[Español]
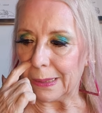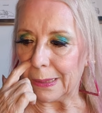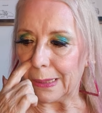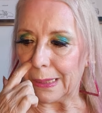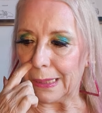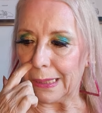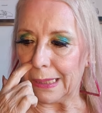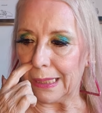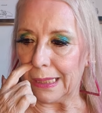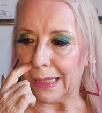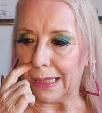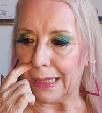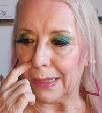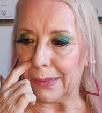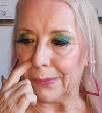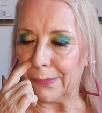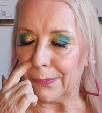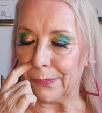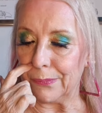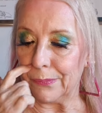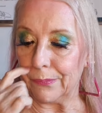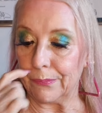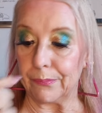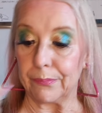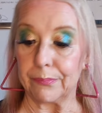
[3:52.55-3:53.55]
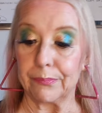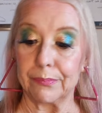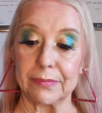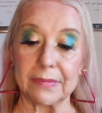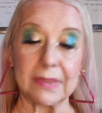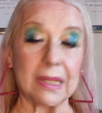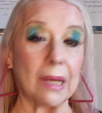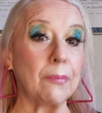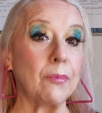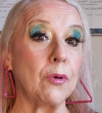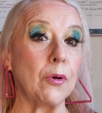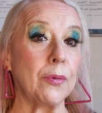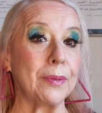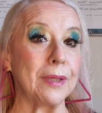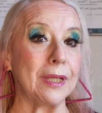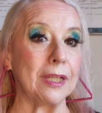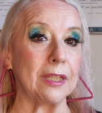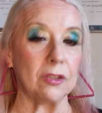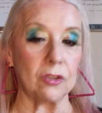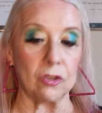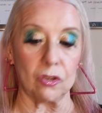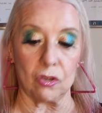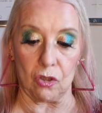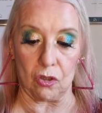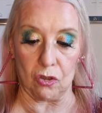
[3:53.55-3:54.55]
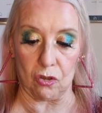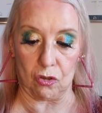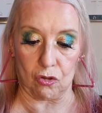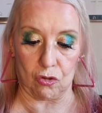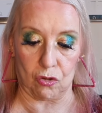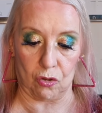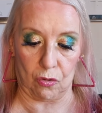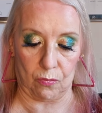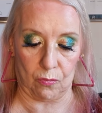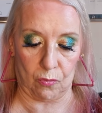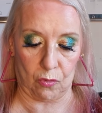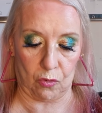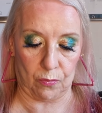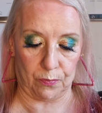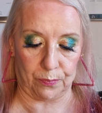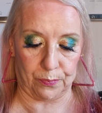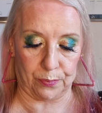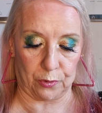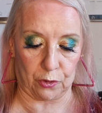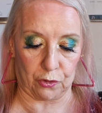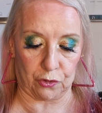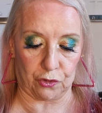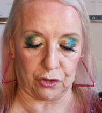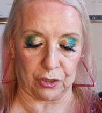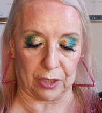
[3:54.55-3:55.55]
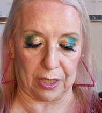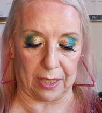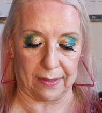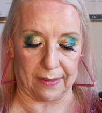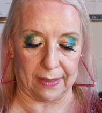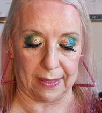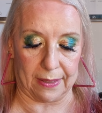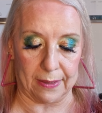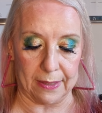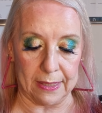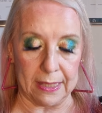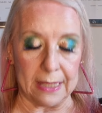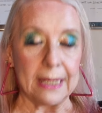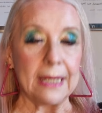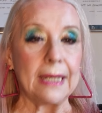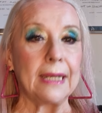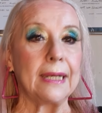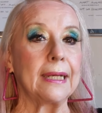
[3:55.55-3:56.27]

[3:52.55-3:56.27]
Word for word: Eh, estamos viendo cómo procede.